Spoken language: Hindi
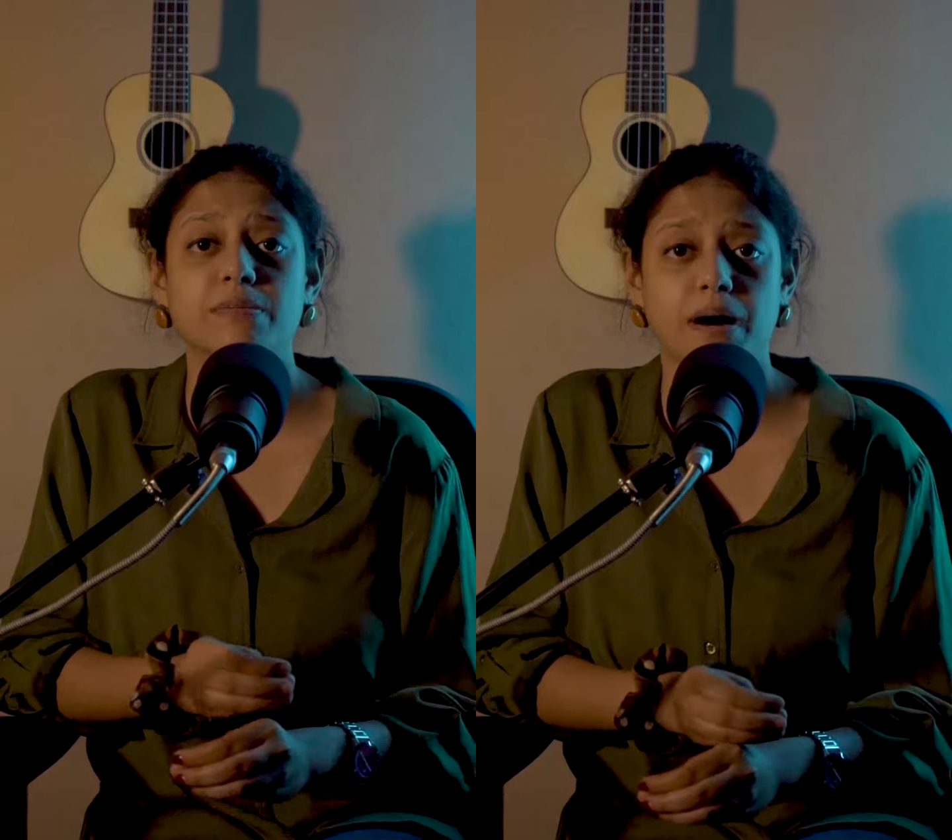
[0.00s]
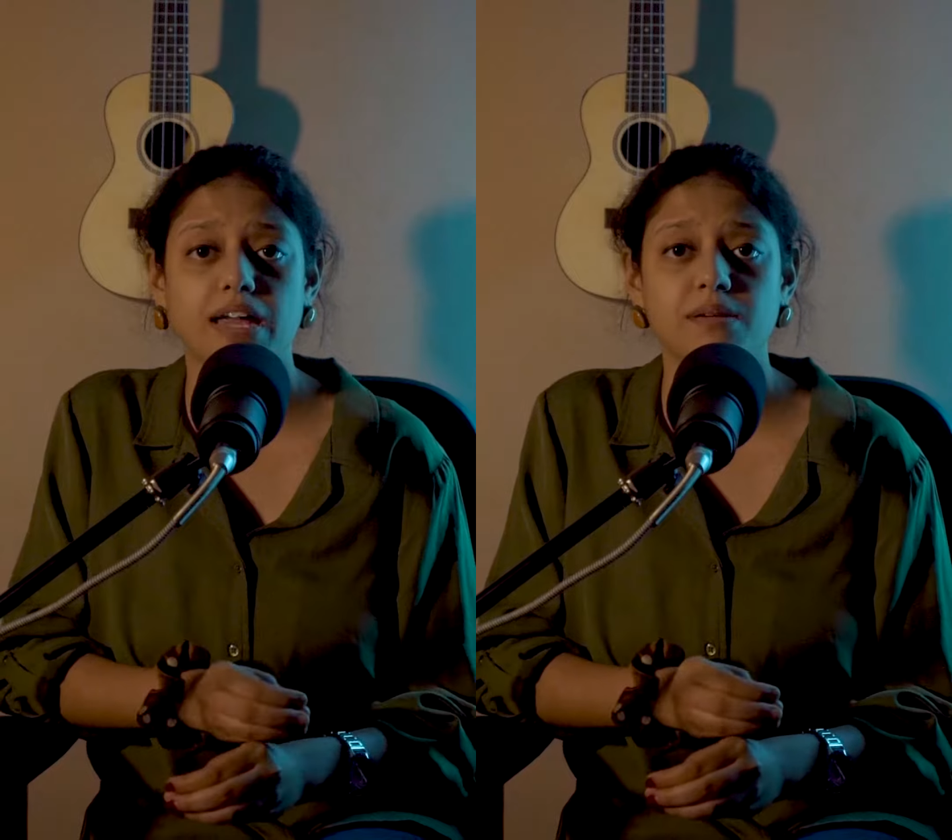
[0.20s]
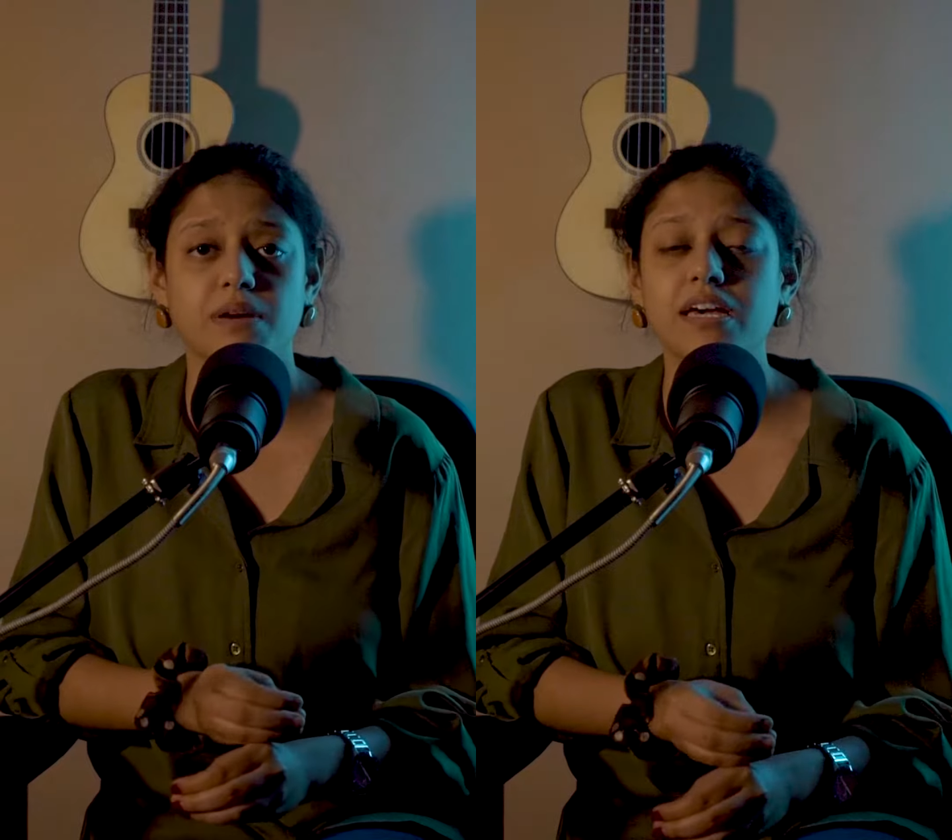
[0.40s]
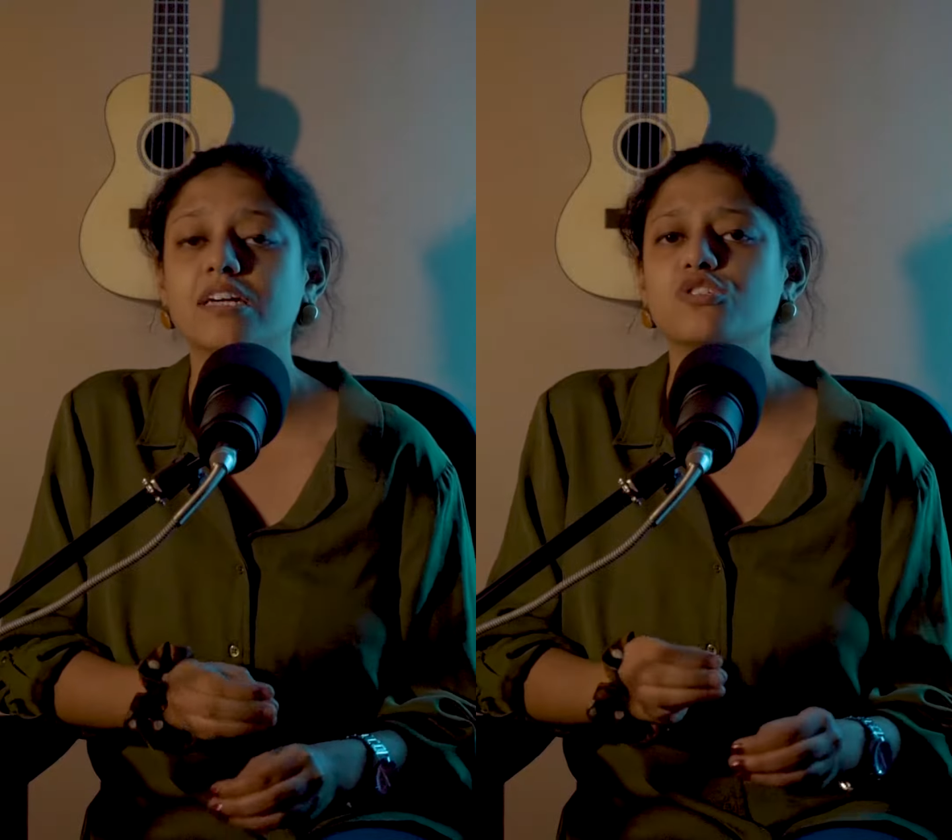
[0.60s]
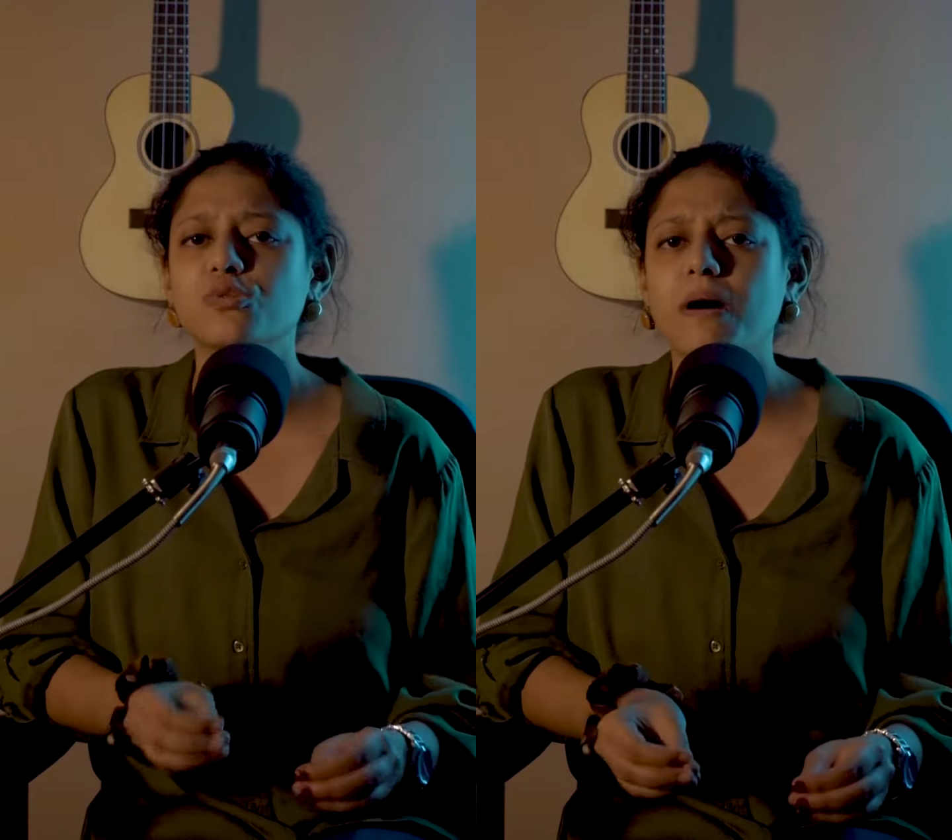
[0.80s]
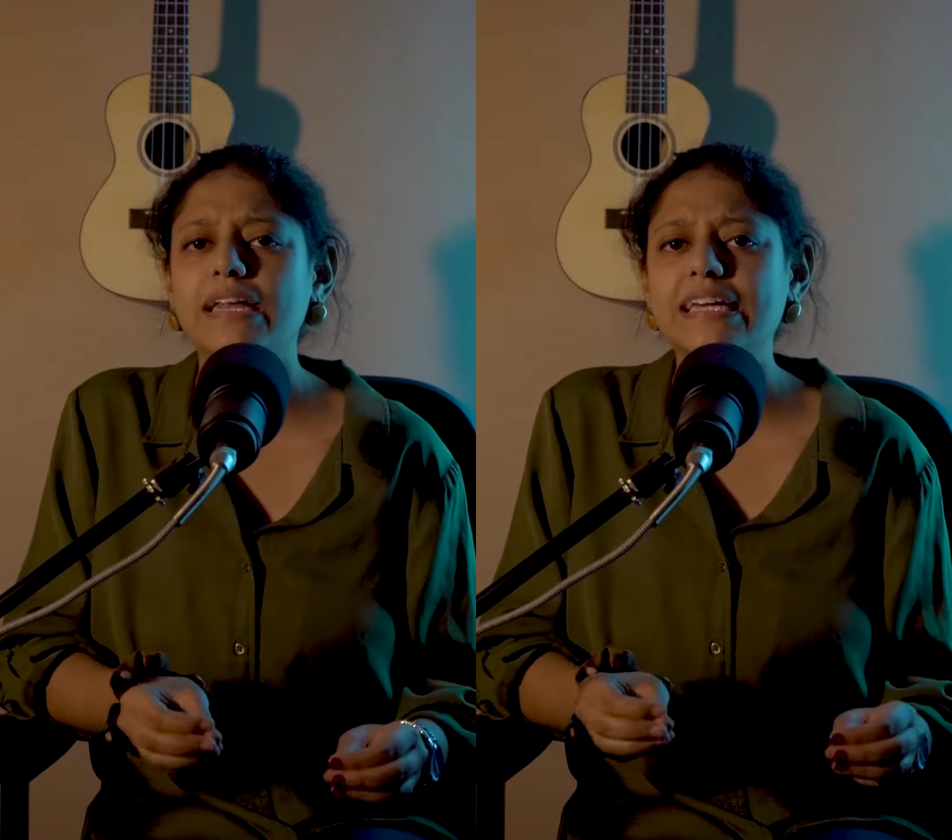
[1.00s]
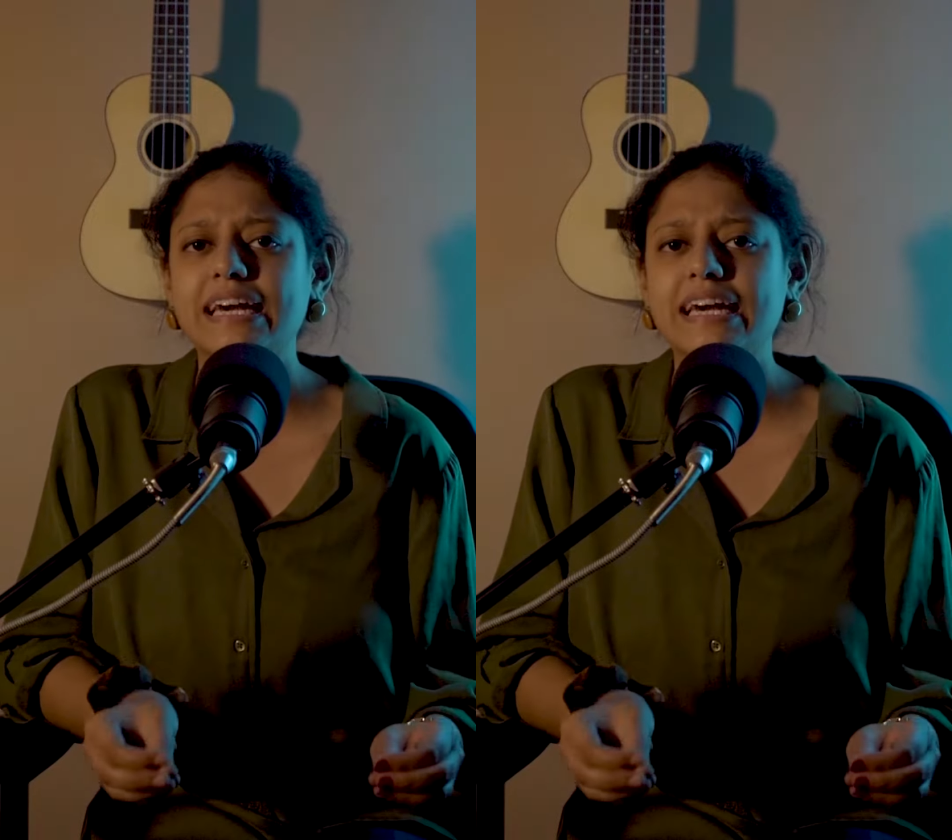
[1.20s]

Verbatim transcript: के बारे में जो पानी